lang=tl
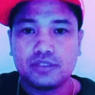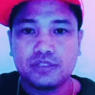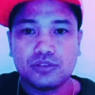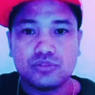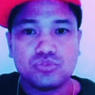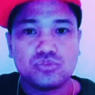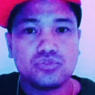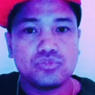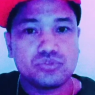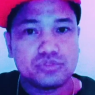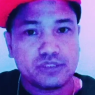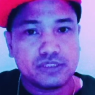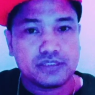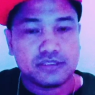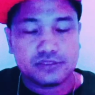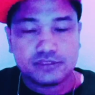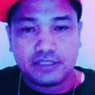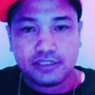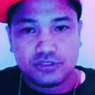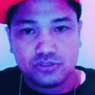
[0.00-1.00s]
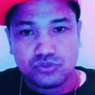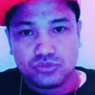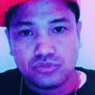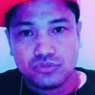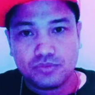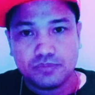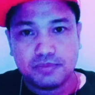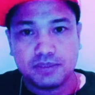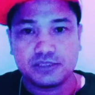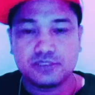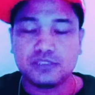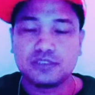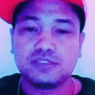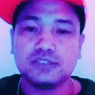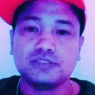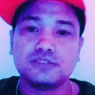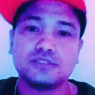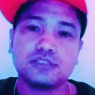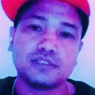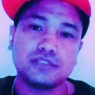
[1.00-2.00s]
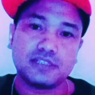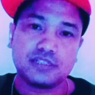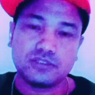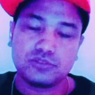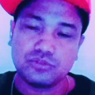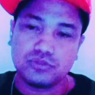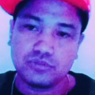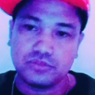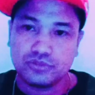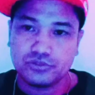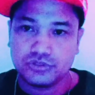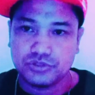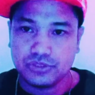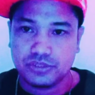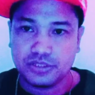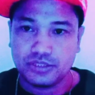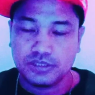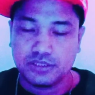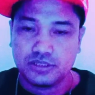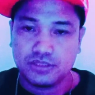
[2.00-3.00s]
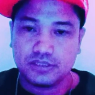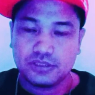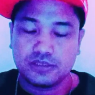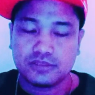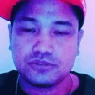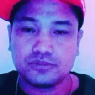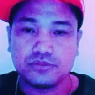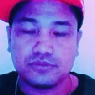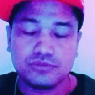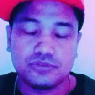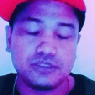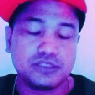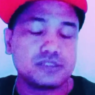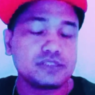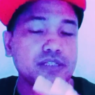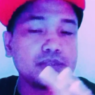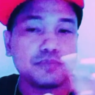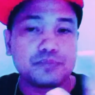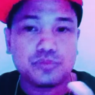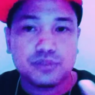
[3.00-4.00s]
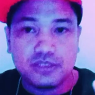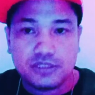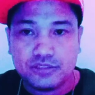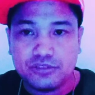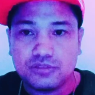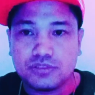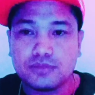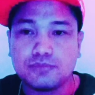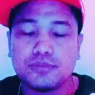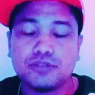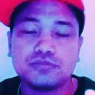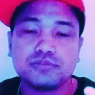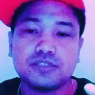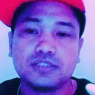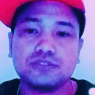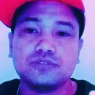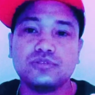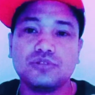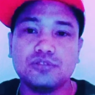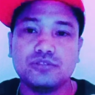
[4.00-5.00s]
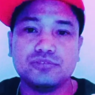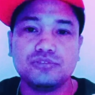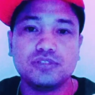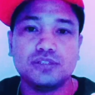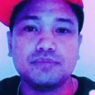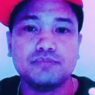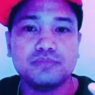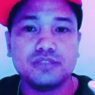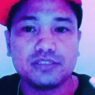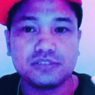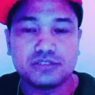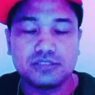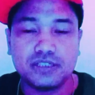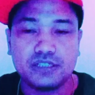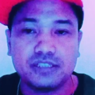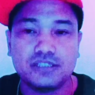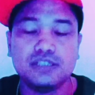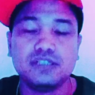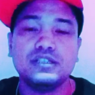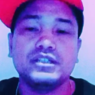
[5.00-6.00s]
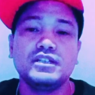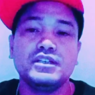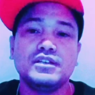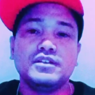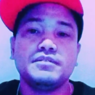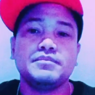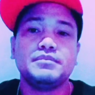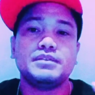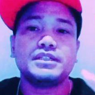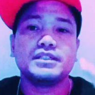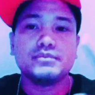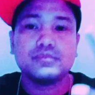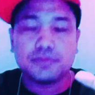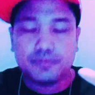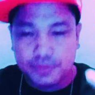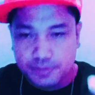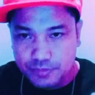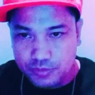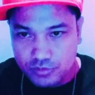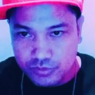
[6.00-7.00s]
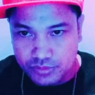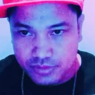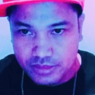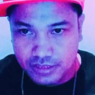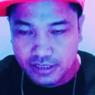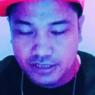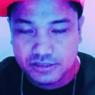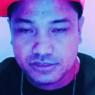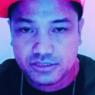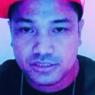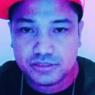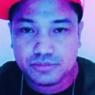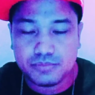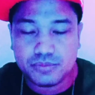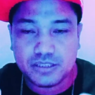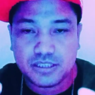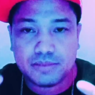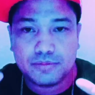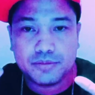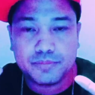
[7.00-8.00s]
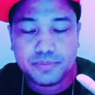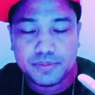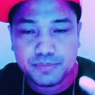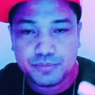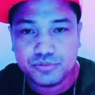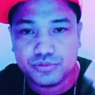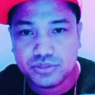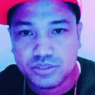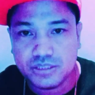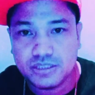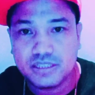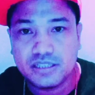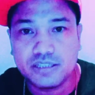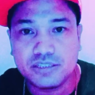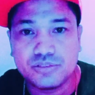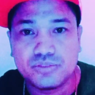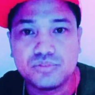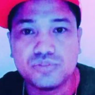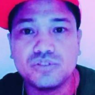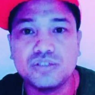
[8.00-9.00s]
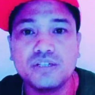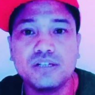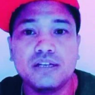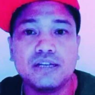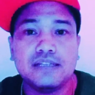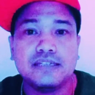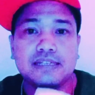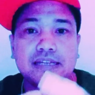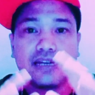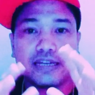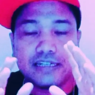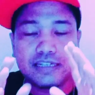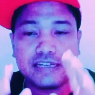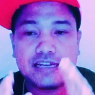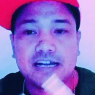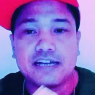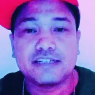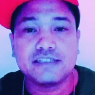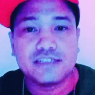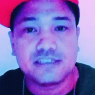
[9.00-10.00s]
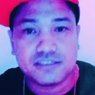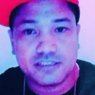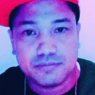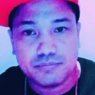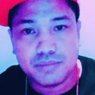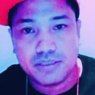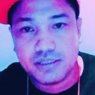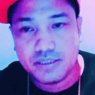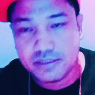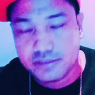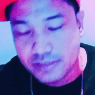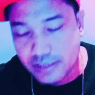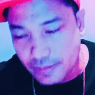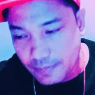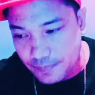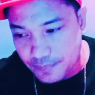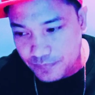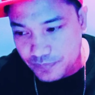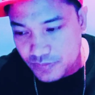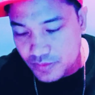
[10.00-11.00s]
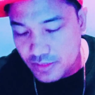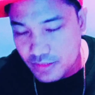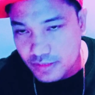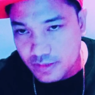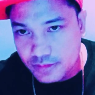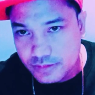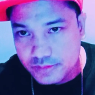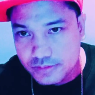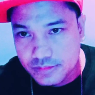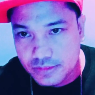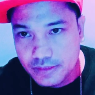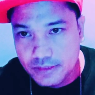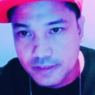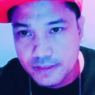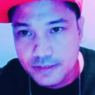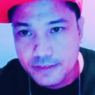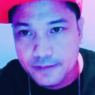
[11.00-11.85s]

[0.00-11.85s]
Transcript: nauuna na sa'yo pagdating sa technology. So, example lang yan about technology. I'm not saying marami pa pong cases, marami pa pong senaryo na kailangan natin mag-adapt sa